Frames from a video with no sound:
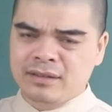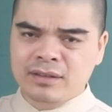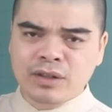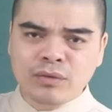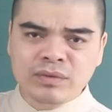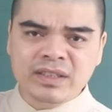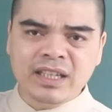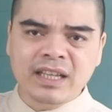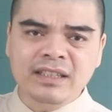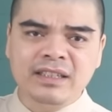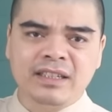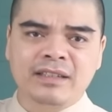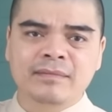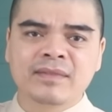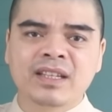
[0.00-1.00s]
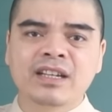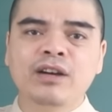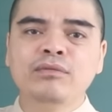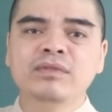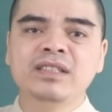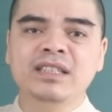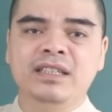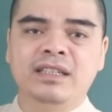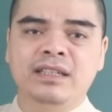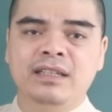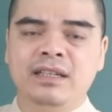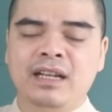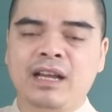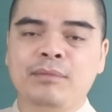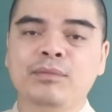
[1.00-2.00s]
cũng sẽ không chỉ
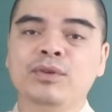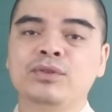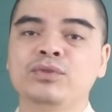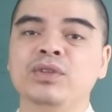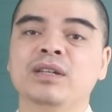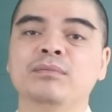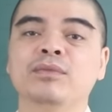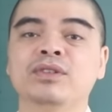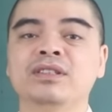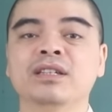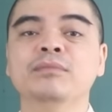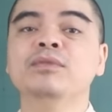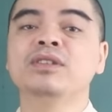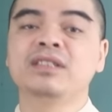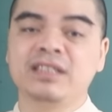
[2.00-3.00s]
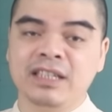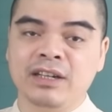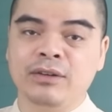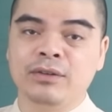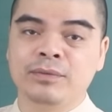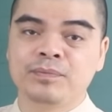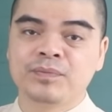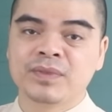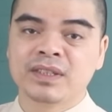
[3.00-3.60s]
là một chuyện một sớm một chiều.